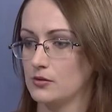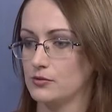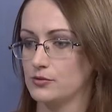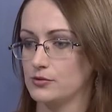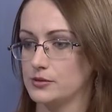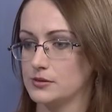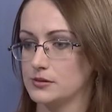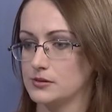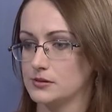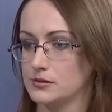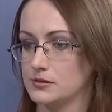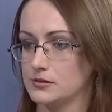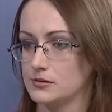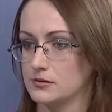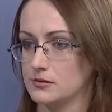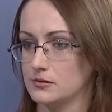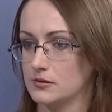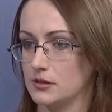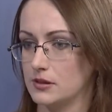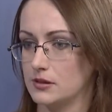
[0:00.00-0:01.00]
то есть
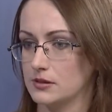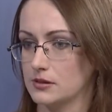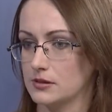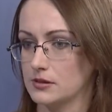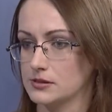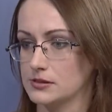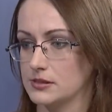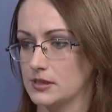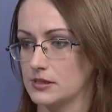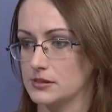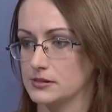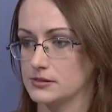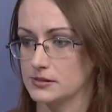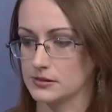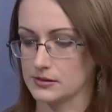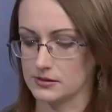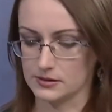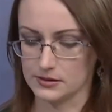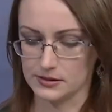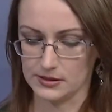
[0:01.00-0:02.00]
это
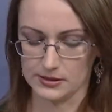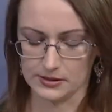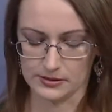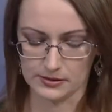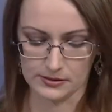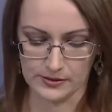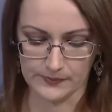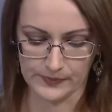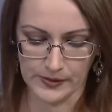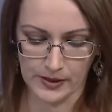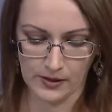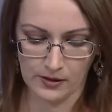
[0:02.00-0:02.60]
касается конкретно